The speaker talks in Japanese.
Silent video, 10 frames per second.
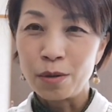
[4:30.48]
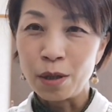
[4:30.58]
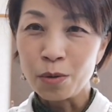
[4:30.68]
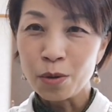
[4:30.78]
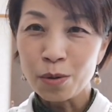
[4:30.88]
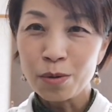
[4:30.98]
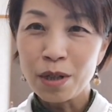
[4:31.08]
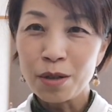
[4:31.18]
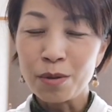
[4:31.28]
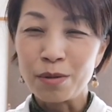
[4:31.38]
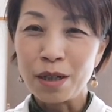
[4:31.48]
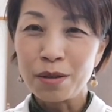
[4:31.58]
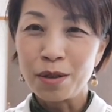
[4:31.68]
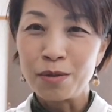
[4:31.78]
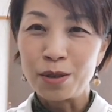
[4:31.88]
あの曲のタイトル何
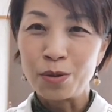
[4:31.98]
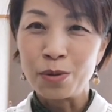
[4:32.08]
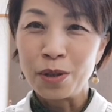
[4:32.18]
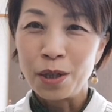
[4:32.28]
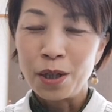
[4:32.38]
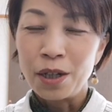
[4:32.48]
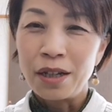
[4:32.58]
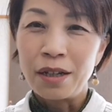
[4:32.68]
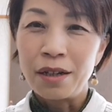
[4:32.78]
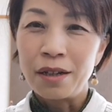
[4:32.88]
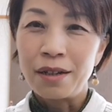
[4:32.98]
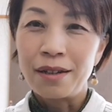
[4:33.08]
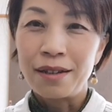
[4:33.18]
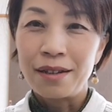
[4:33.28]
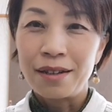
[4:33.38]
て言うんでしょう、
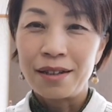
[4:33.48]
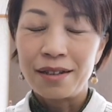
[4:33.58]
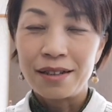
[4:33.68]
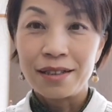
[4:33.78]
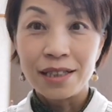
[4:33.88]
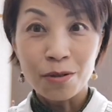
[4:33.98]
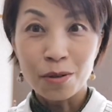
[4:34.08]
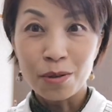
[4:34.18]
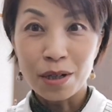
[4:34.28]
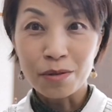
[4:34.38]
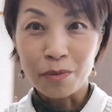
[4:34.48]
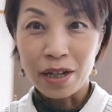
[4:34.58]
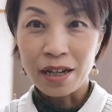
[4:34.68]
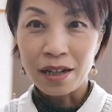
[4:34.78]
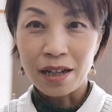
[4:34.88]
えー、サンドトラックも、
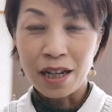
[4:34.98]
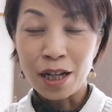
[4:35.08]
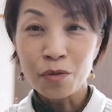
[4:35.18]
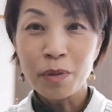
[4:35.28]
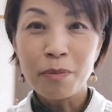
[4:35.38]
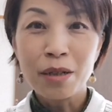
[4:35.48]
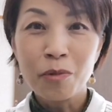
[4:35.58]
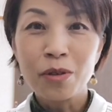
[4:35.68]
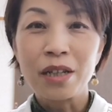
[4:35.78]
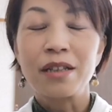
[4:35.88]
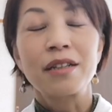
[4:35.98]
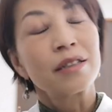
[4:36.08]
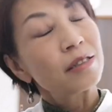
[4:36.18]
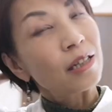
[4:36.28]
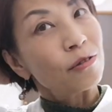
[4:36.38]
えー、LP 版で持っていたん
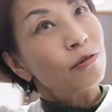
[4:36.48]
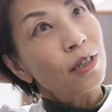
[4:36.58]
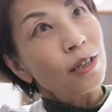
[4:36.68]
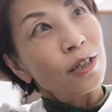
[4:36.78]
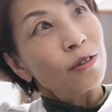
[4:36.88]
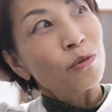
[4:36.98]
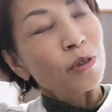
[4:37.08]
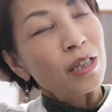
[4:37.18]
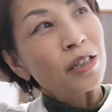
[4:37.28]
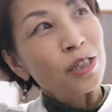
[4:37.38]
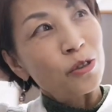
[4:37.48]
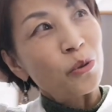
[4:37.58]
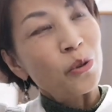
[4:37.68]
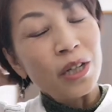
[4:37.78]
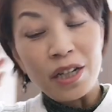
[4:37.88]
ですけどどこ行ったんで
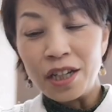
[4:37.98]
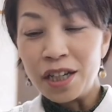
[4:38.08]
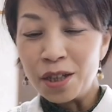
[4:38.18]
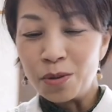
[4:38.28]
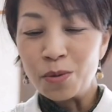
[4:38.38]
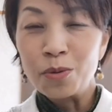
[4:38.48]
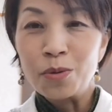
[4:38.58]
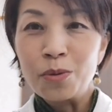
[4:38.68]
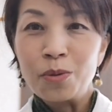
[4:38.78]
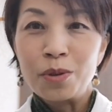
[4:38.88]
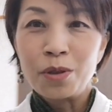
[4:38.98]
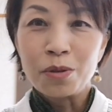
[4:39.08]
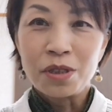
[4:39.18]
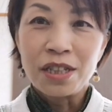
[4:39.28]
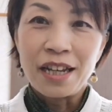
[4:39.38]
しょうえっ、ー、と
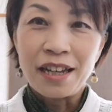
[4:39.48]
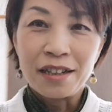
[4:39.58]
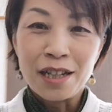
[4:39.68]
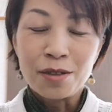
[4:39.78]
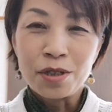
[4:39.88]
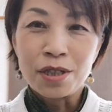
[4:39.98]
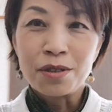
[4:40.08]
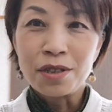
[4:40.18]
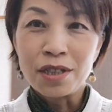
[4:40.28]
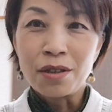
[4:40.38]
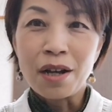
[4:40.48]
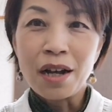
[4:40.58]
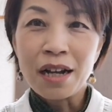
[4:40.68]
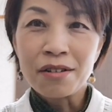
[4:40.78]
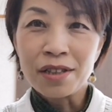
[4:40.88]
巨神兵がねずしんずしんと
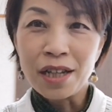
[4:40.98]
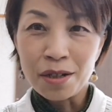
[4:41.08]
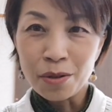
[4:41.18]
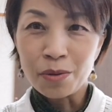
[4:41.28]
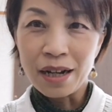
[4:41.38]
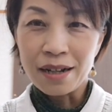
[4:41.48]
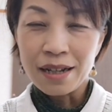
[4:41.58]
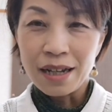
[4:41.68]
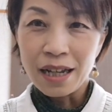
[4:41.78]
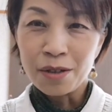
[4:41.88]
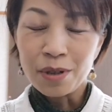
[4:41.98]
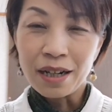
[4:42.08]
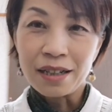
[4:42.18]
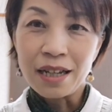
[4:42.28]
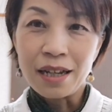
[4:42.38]
歩いているような絵の
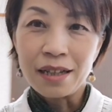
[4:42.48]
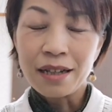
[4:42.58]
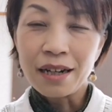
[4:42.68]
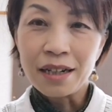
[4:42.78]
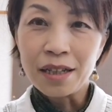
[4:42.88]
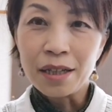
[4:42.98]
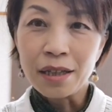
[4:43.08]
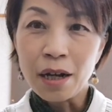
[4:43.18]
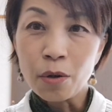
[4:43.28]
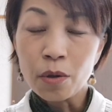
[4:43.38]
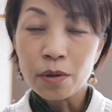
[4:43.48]
中で流れていた